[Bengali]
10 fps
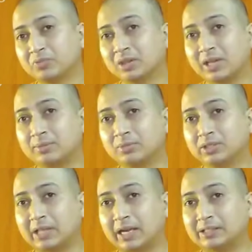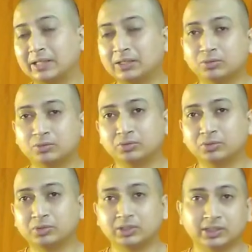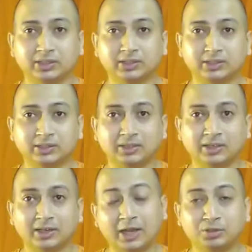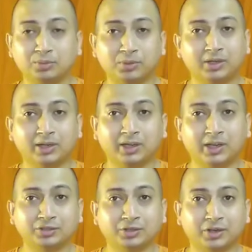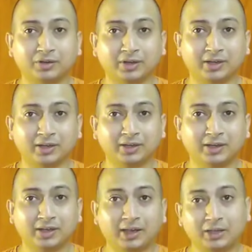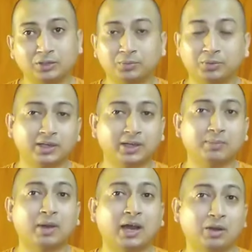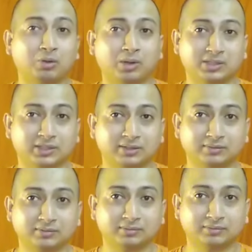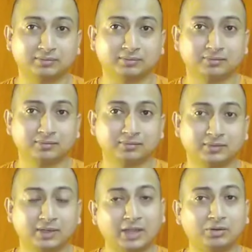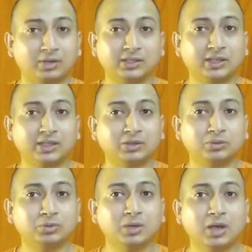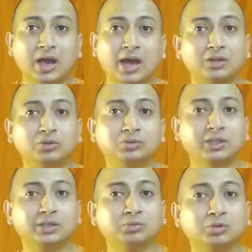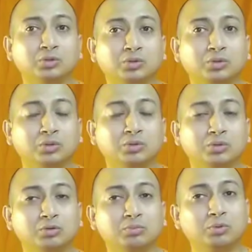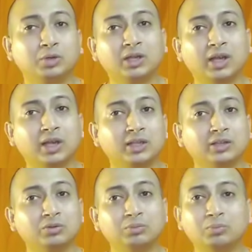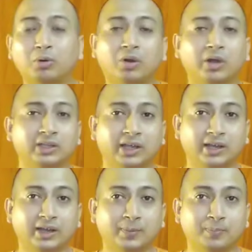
তার মধ্যে দেখা যায় একটা খুব সুন্দর জিনিস র্যাঞ্চো পরীক্ষাকে এনজয় করে র্যাঞ্চো পরীক্ষাকে ভালোবাসে র্যাঞ্চোর কাছে কিন্তু আর দুজনের মতো পরীক্ষা কিন্তু ভয় দেয় না